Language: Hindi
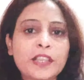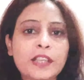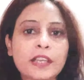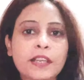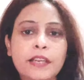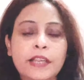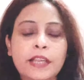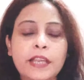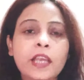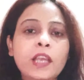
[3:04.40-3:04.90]
चल
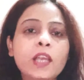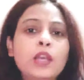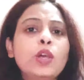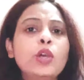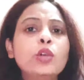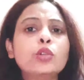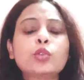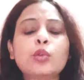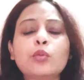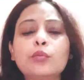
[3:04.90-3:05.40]
रहे हैं
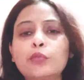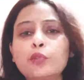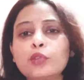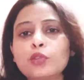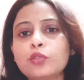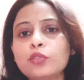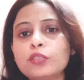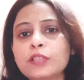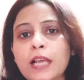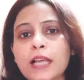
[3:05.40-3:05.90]
तो वो
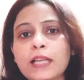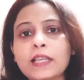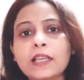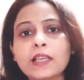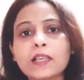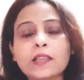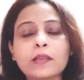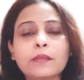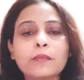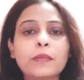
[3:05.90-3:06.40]
तो
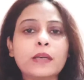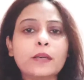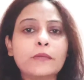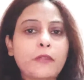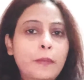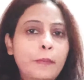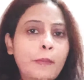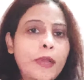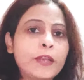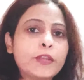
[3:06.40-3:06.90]
जाकर
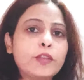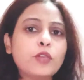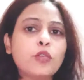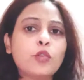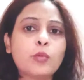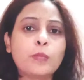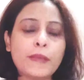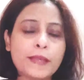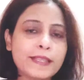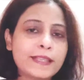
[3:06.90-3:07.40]
व्यापारियों
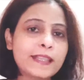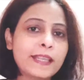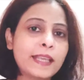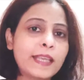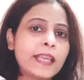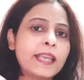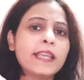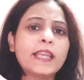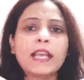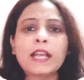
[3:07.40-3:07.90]
को बेच
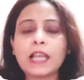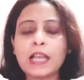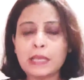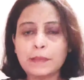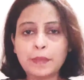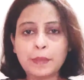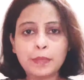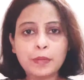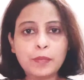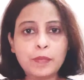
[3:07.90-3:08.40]
देंगे या
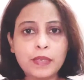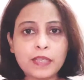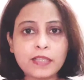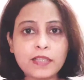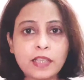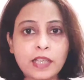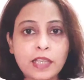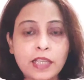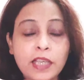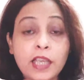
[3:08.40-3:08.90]
कहीं पे भी बेच
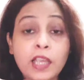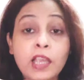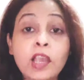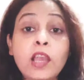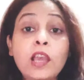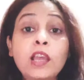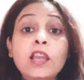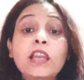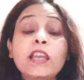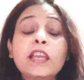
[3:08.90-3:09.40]
देंगे
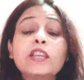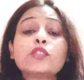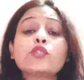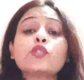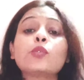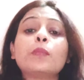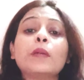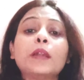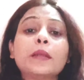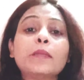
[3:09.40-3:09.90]
लेकिन
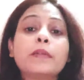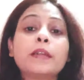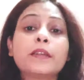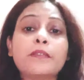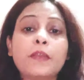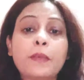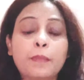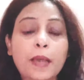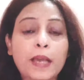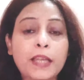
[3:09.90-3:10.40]
जो बड़े बड़े
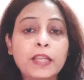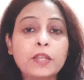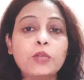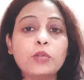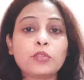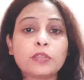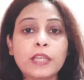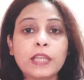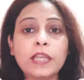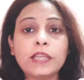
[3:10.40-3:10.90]
व्यापारी
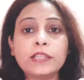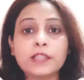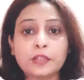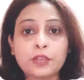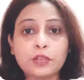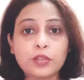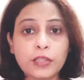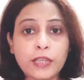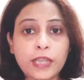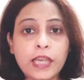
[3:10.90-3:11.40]
होते हैं
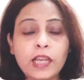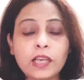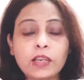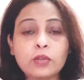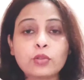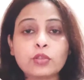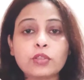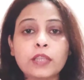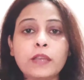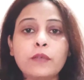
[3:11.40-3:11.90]
जो डीलर
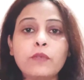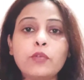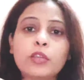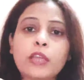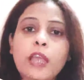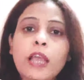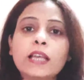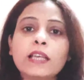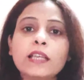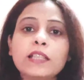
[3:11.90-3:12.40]
होते हैं वो
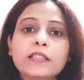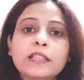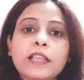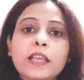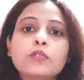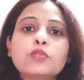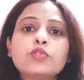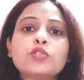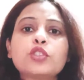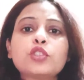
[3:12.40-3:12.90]
क्या करते
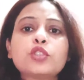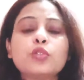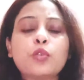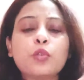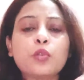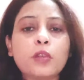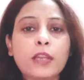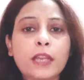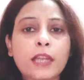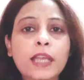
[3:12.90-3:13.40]
हैं उन चीज़ों
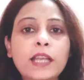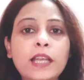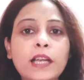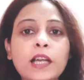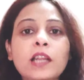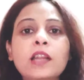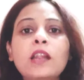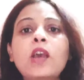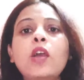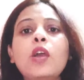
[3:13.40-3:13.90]
को
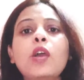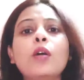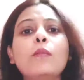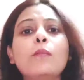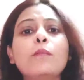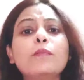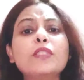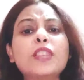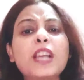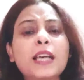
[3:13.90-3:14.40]
लेकर
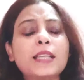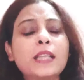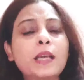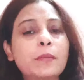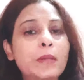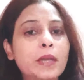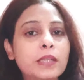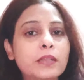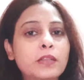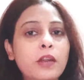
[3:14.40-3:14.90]
ज़्यादा
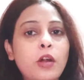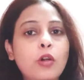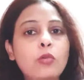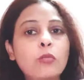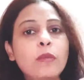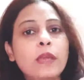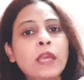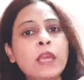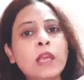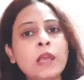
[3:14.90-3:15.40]
मात्राओं
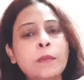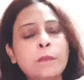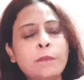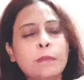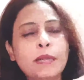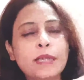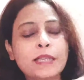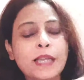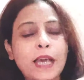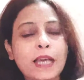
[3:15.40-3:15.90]
में
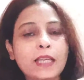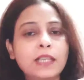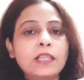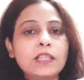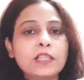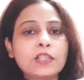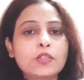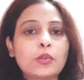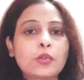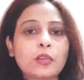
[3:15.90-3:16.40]

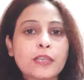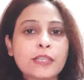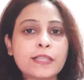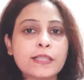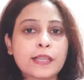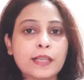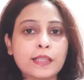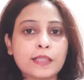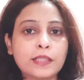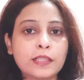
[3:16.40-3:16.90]
भंडारण स्टोरेज
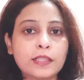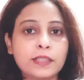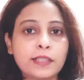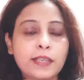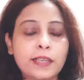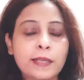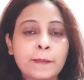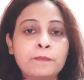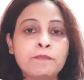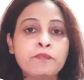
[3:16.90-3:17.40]
कर देते
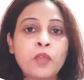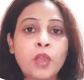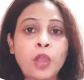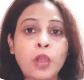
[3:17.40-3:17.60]
हैं